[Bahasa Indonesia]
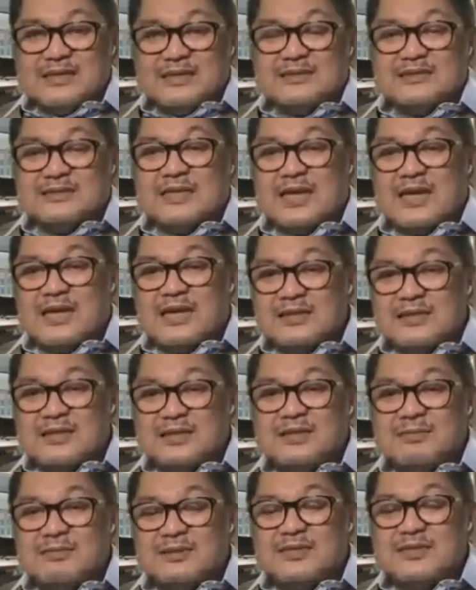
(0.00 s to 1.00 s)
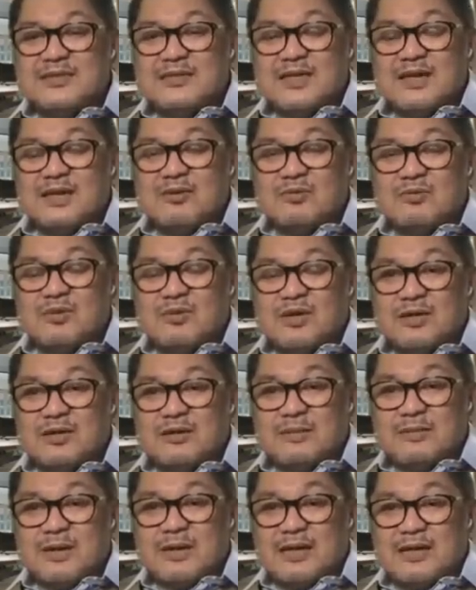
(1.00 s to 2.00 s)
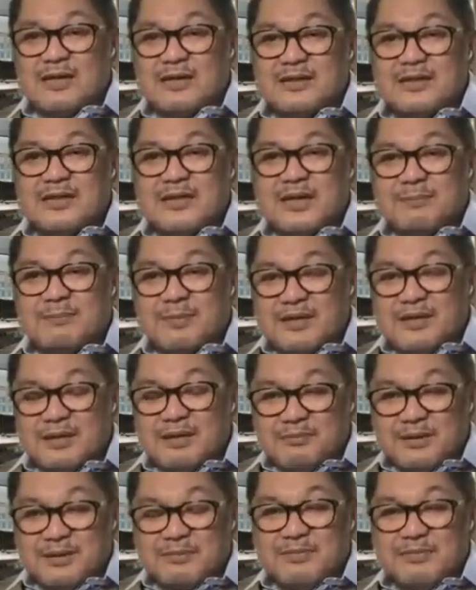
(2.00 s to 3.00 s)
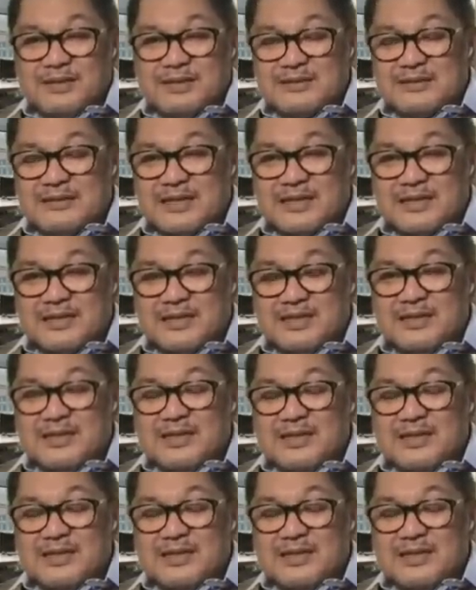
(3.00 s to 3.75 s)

Saat ini masih dilakukan lima hari. Kenapa dia 14 hari?